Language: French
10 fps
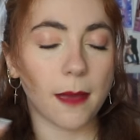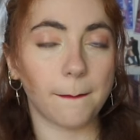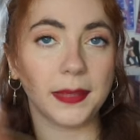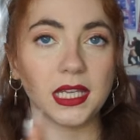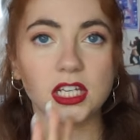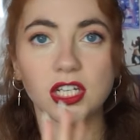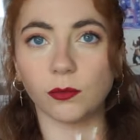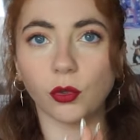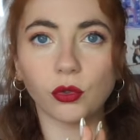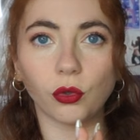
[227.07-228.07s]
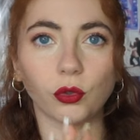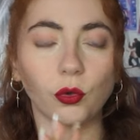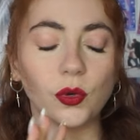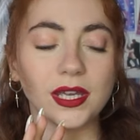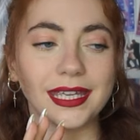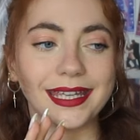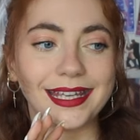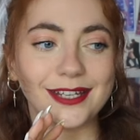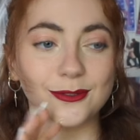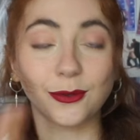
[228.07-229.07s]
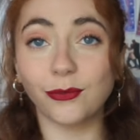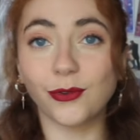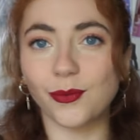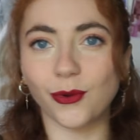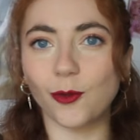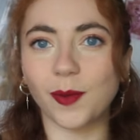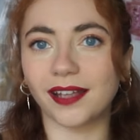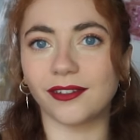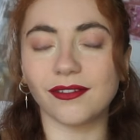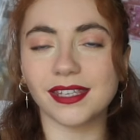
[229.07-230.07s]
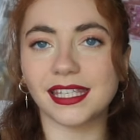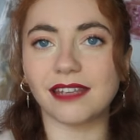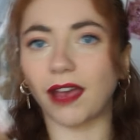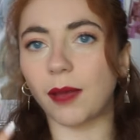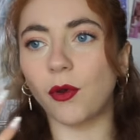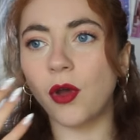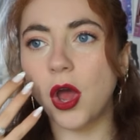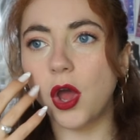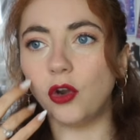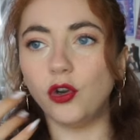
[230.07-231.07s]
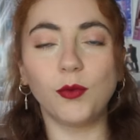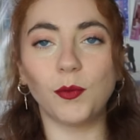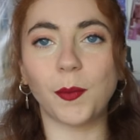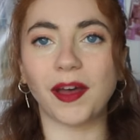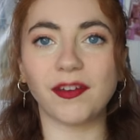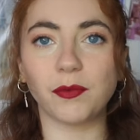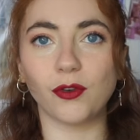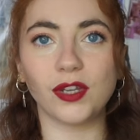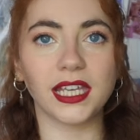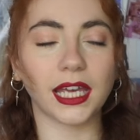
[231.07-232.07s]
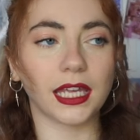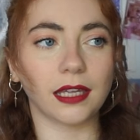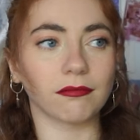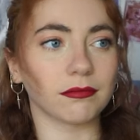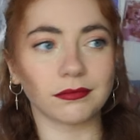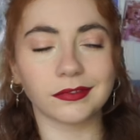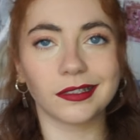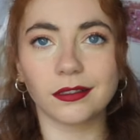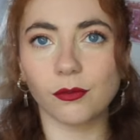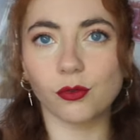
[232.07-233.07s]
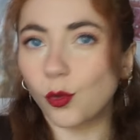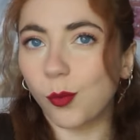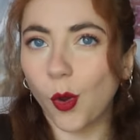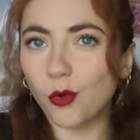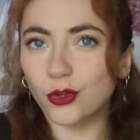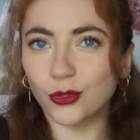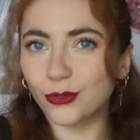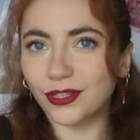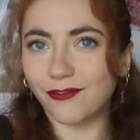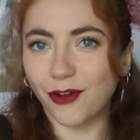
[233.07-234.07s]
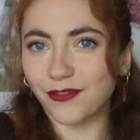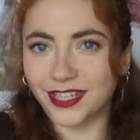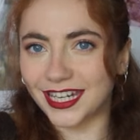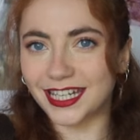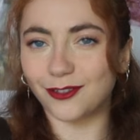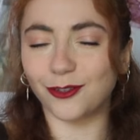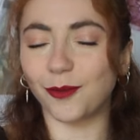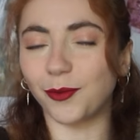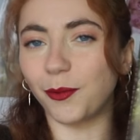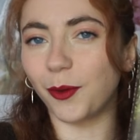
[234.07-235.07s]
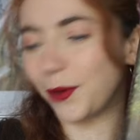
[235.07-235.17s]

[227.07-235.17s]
mais j'aime trop trop trop, et je trouve que pour le printemps, c'est vraiment le moment parfait pour le lire, et on on se prend au jeu d'avoir envie de chercher notre propre